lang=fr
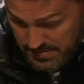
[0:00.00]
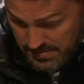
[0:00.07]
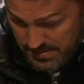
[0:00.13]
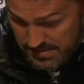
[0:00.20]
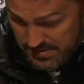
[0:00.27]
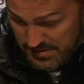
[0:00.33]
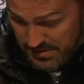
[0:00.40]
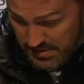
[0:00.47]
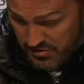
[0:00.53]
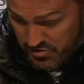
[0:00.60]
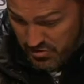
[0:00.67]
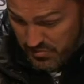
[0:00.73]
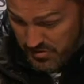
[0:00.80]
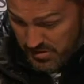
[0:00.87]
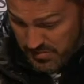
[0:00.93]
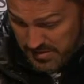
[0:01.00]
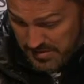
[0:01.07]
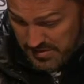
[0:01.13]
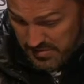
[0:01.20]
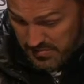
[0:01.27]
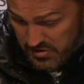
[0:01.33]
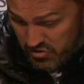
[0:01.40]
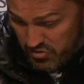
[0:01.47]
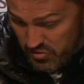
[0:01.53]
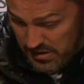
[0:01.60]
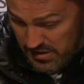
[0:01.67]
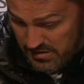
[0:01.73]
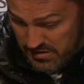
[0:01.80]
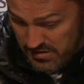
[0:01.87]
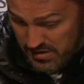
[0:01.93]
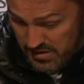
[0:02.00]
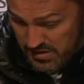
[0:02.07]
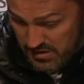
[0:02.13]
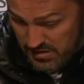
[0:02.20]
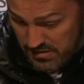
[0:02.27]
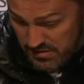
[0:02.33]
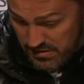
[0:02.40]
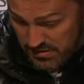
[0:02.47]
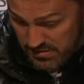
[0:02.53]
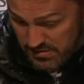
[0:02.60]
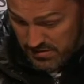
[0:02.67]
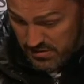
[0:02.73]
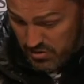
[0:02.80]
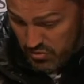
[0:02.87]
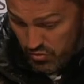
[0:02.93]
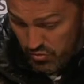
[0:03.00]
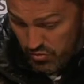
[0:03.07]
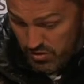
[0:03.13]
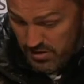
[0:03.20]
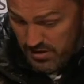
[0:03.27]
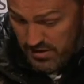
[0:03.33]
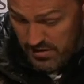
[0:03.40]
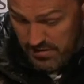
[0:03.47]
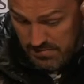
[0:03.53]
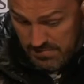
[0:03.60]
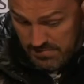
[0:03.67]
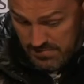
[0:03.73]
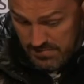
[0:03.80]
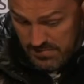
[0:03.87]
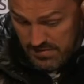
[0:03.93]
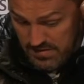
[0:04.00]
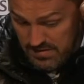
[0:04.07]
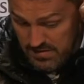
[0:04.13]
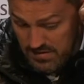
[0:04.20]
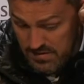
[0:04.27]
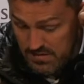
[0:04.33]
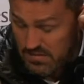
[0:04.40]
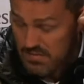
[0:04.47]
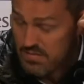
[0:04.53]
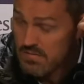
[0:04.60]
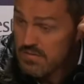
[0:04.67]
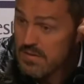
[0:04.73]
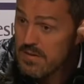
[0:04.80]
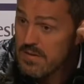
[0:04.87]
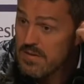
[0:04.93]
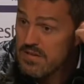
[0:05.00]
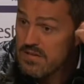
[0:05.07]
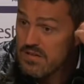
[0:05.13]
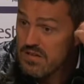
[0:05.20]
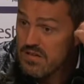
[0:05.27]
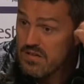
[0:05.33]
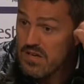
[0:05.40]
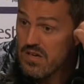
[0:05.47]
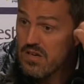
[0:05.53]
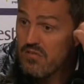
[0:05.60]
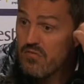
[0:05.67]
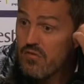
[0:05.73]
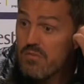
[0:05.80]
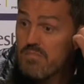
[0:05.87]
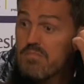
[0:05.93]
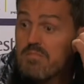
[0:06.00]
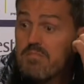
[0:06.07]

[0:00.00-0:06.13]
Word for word: Et ce que je peux demander à mes joueurs, c'est que c'est de tout donner et c'est ce qu'ils font.